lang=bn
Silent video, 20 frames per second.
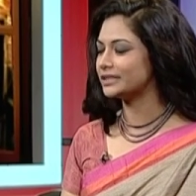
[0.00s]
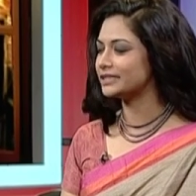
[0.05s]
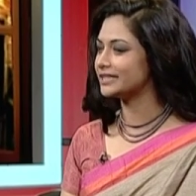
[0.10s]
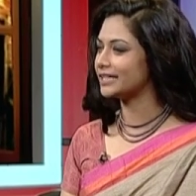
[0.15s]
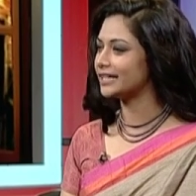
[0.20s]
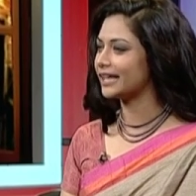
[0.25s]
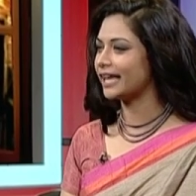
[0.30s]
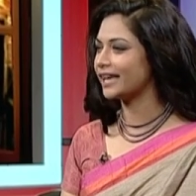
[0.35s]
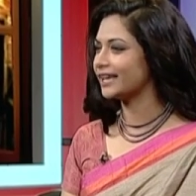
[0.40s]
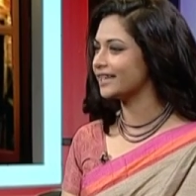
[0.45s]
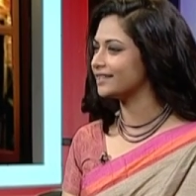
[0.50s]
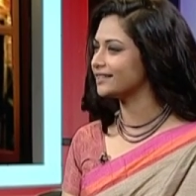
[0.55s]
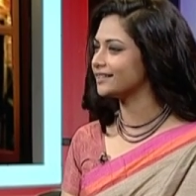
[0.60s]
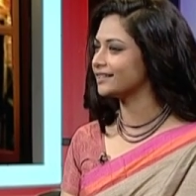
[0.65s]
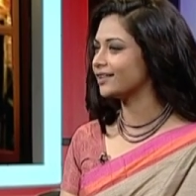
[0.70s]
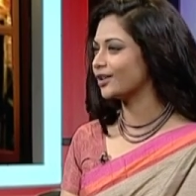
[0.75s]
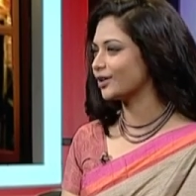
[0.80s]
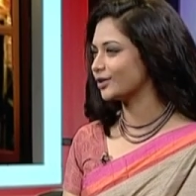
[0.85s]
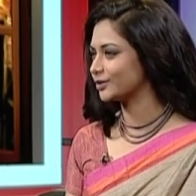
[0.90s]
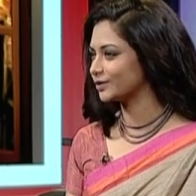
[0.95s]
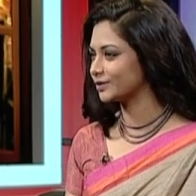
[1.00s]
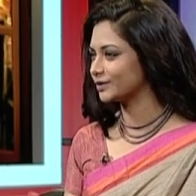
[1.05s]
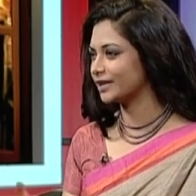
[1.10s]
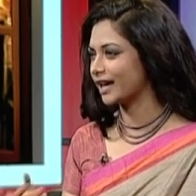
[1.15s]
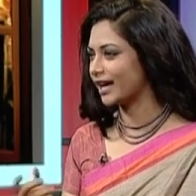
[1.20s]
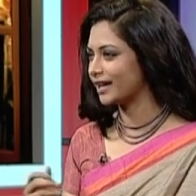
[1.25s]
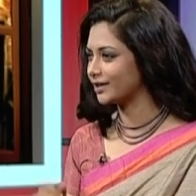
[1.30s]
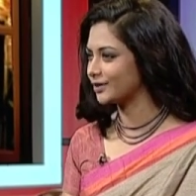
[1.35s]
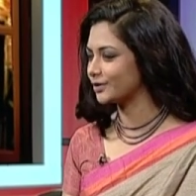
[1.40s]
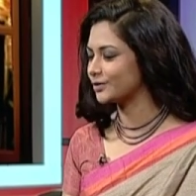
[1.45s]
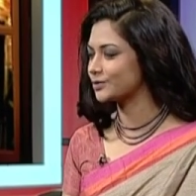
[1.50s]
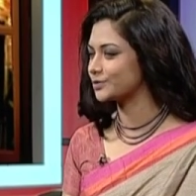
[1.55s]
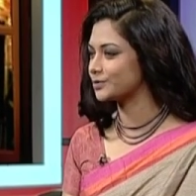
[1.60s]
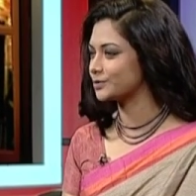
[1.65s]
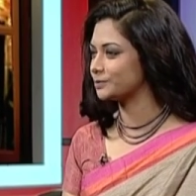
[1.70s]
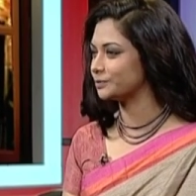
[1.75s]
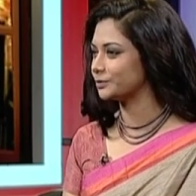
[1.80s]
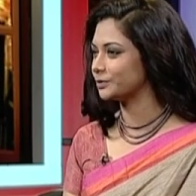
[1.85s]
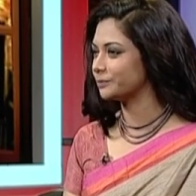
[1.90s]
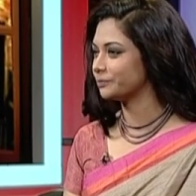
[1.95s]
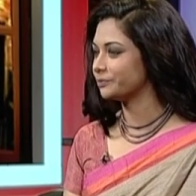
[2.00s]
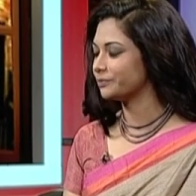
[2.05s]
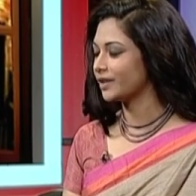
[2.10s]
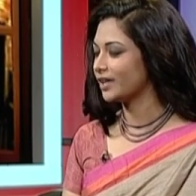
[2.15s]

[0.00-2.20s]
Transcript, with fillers: তিনটা লাইন হয়তো গানেরও শুনবো